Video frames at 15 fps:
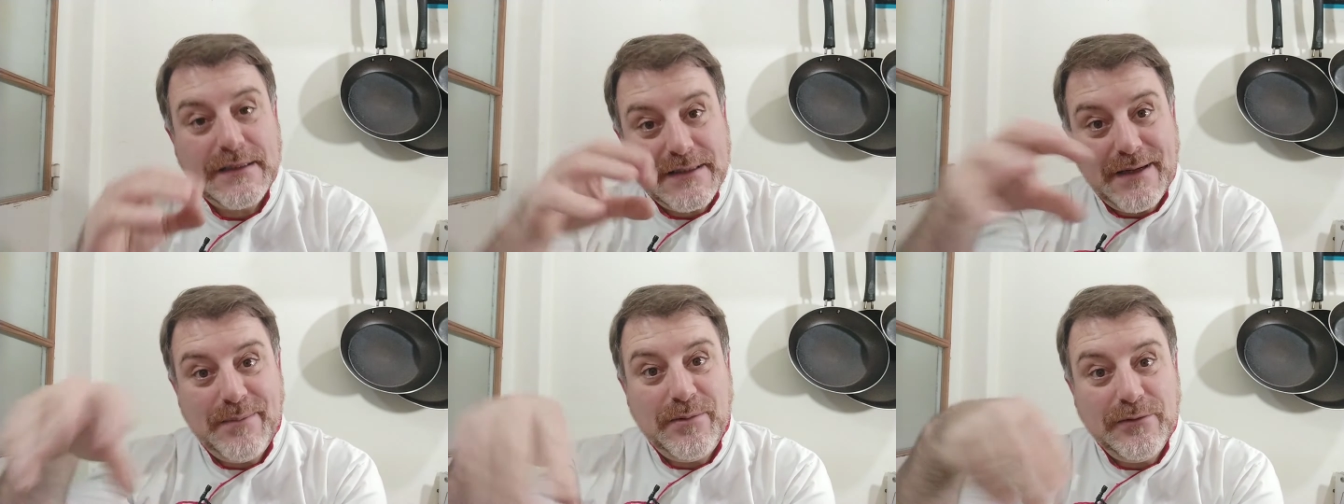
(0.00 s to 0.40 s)

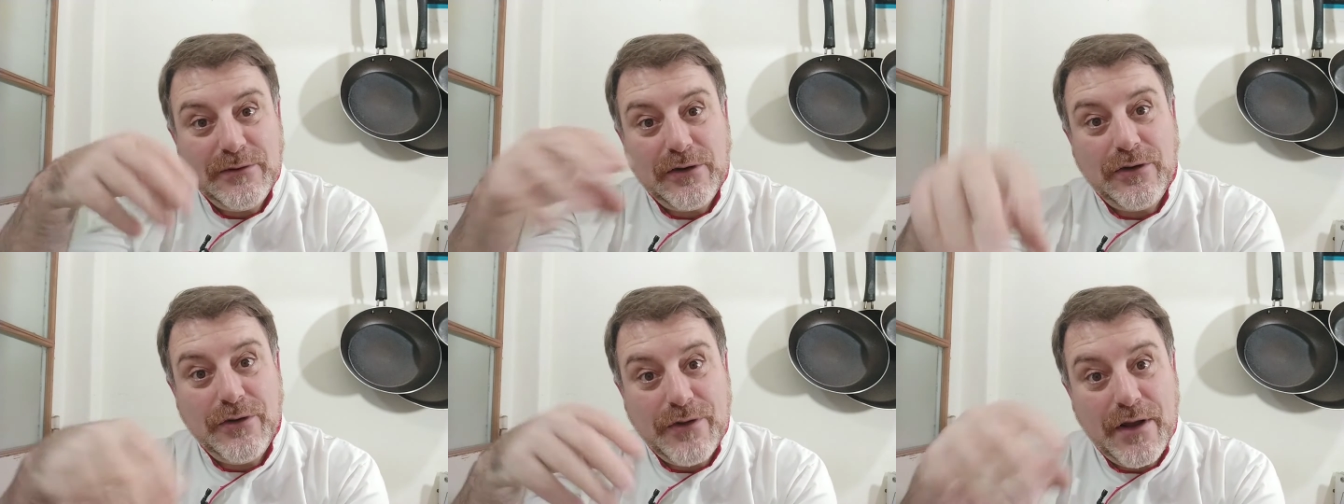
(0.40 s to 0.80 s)
que es el
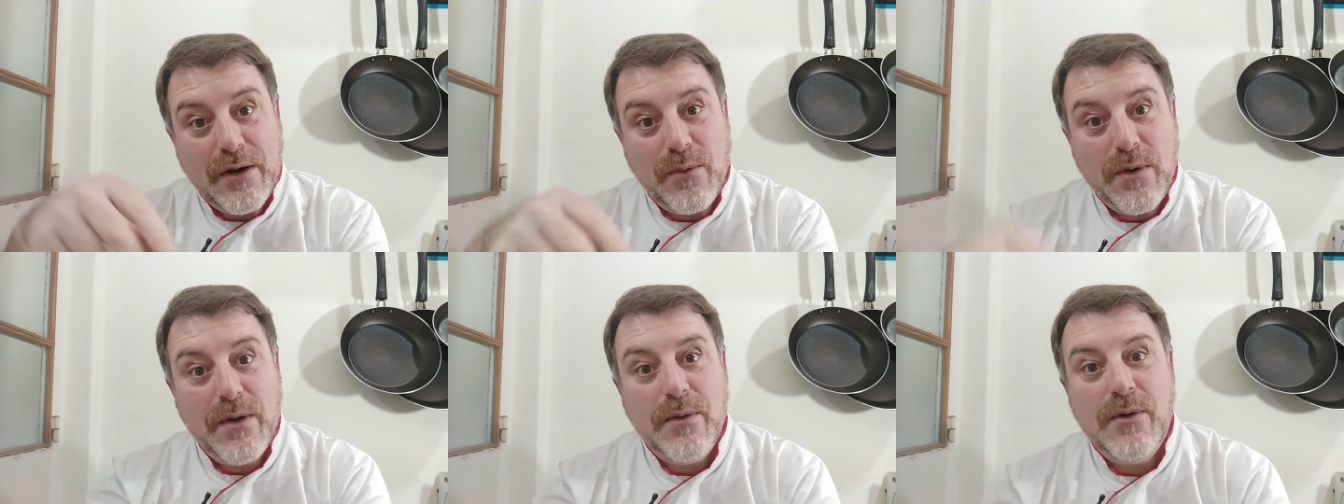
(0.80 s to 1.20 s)
punto donde
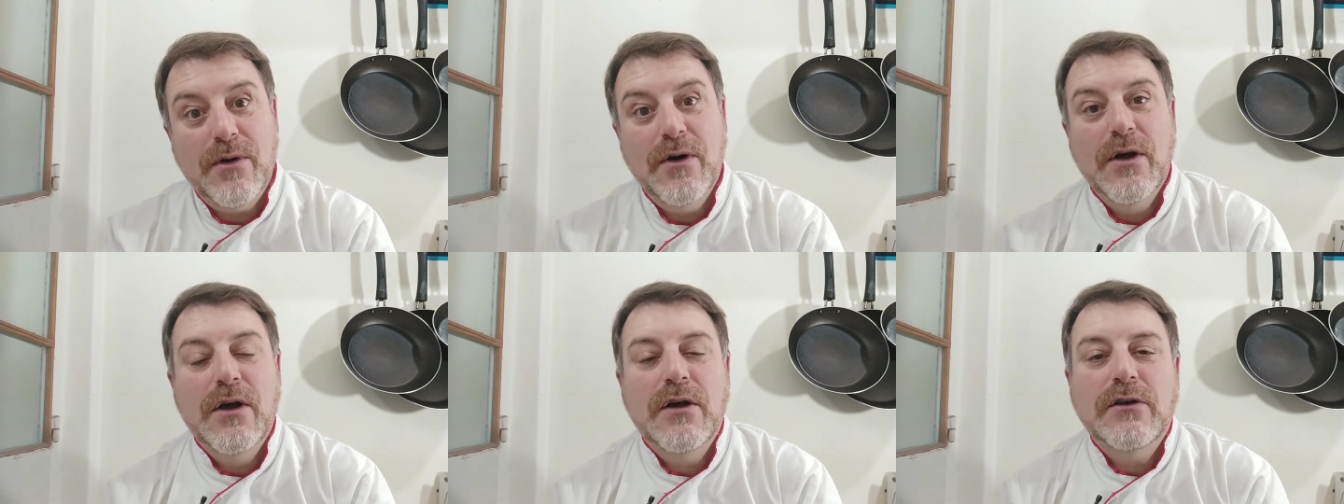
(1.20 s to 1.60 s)
el
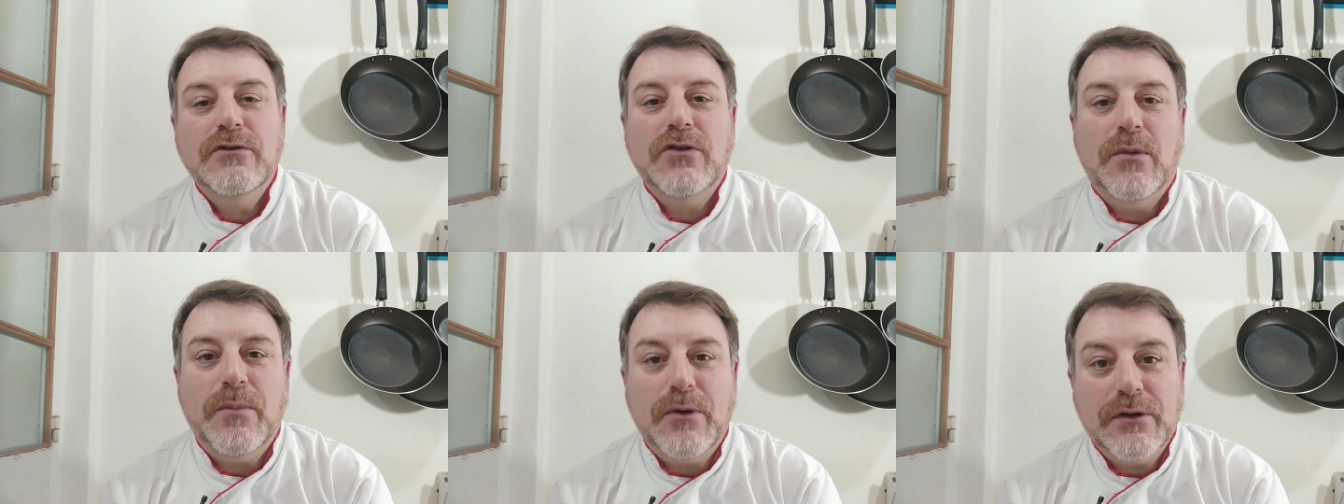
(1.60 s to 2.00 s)
huevo
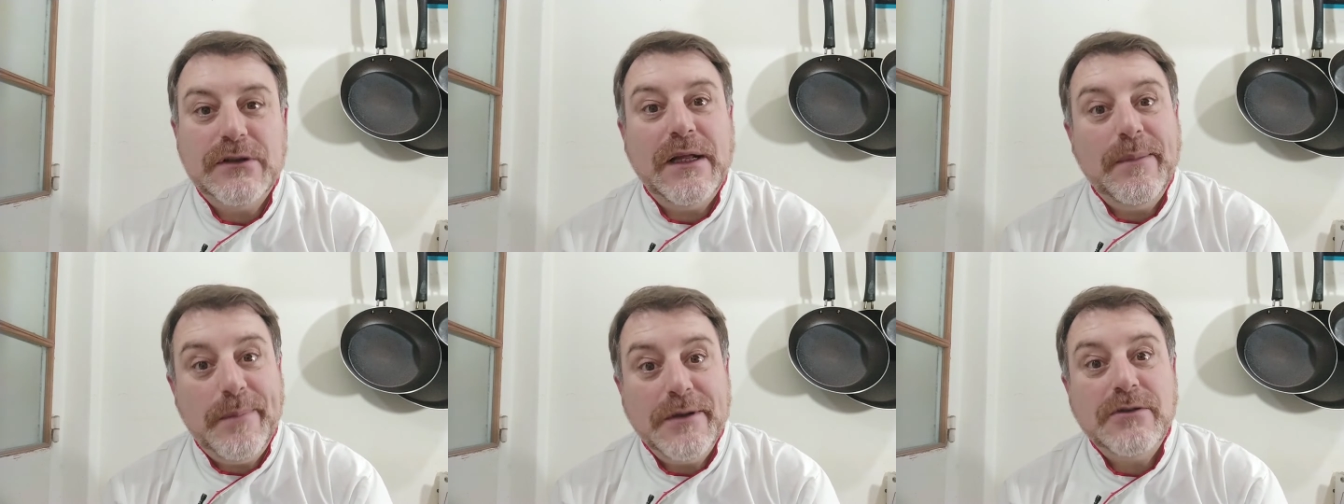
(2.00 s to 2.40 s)

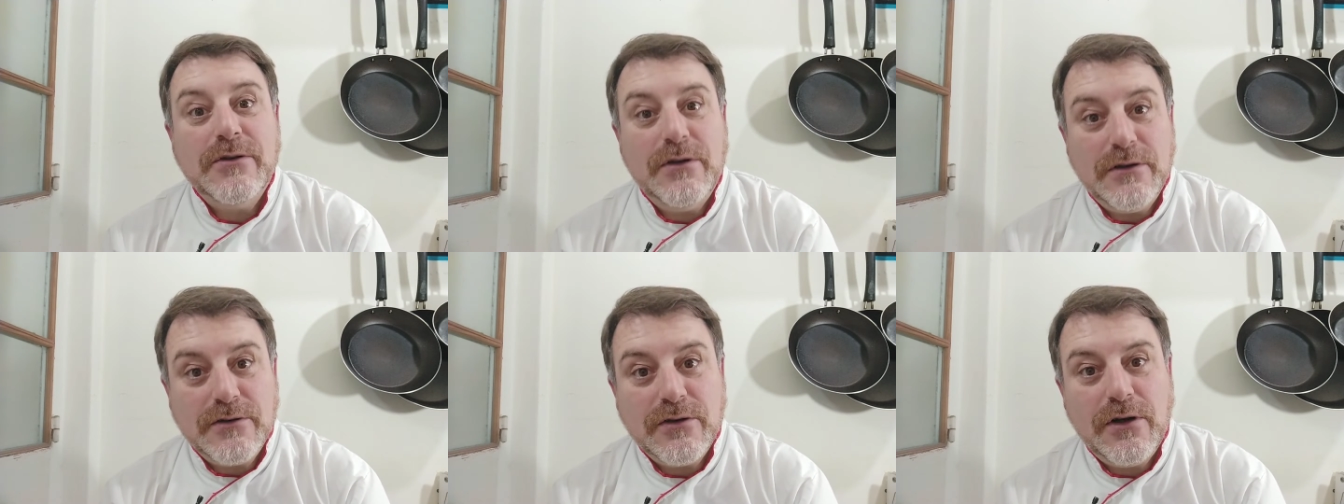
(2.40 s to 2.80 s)
soporta el
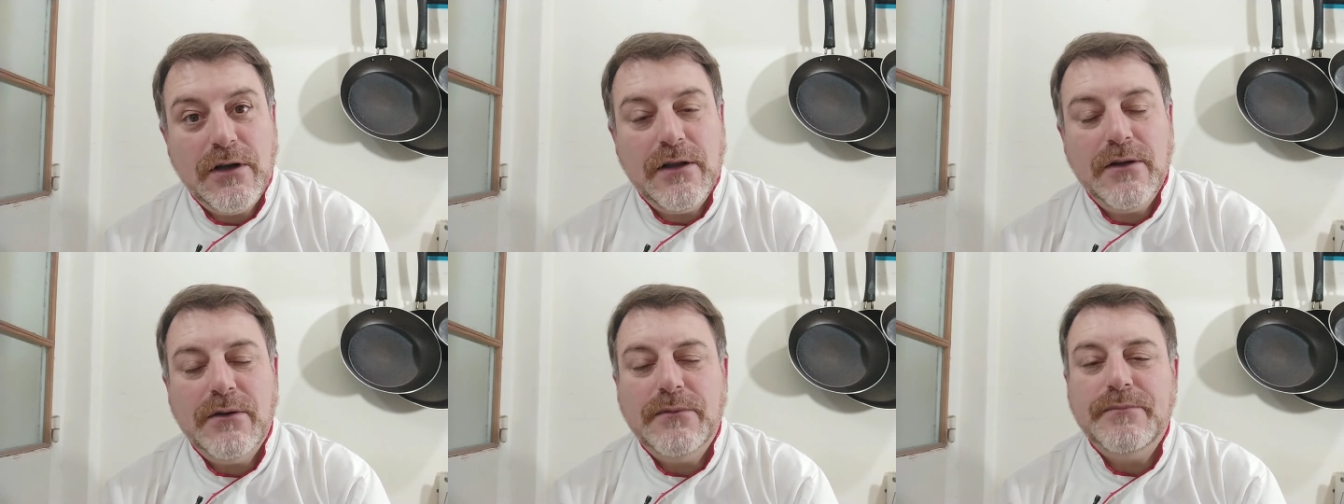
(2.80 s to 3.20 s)
peso del
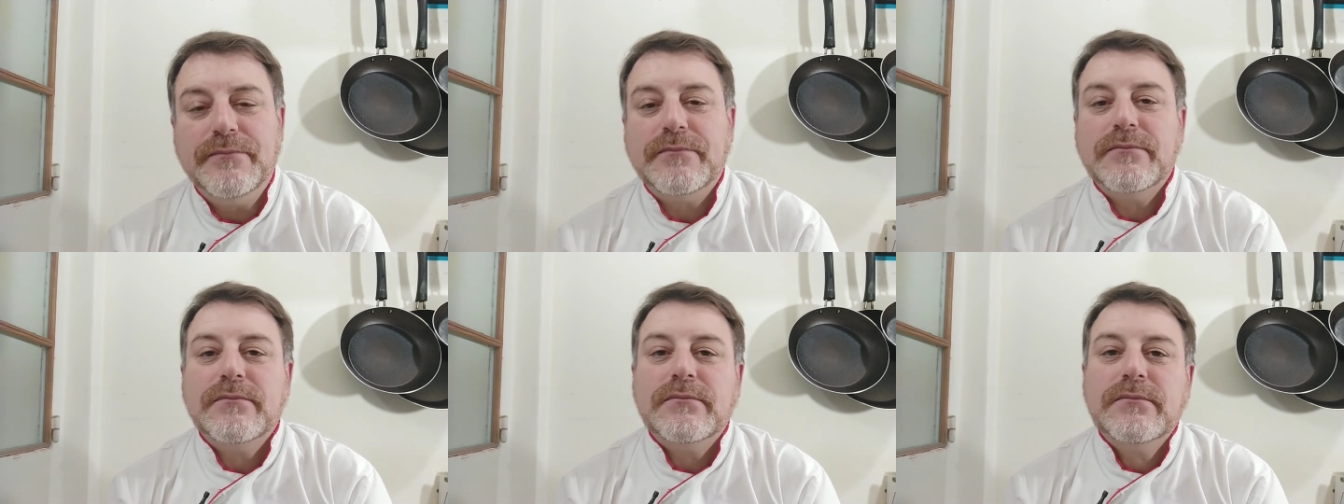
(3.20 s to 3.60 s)

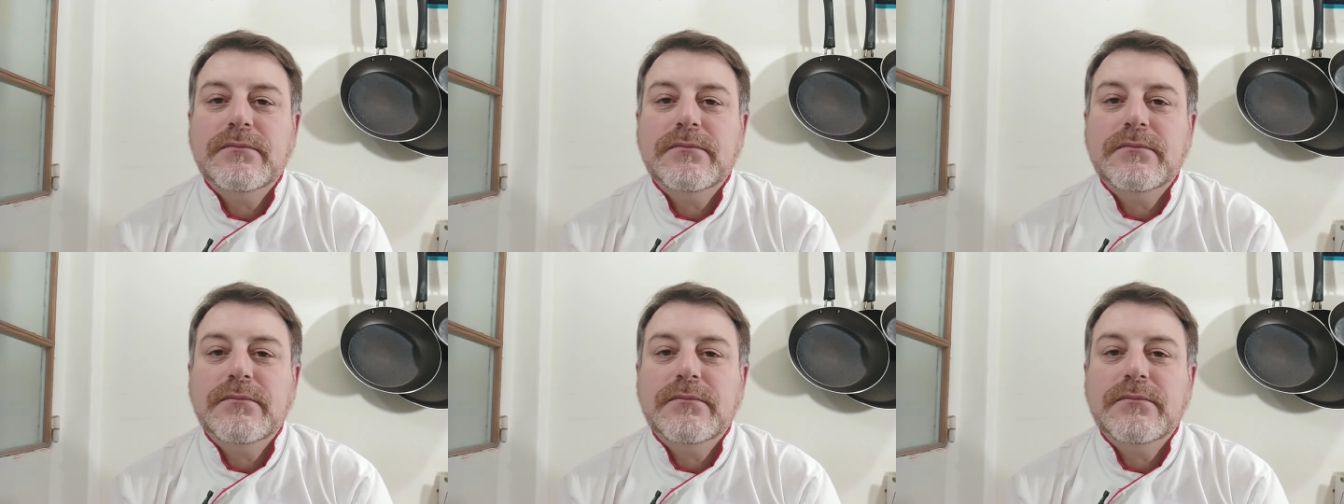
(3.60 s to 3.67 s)
sólido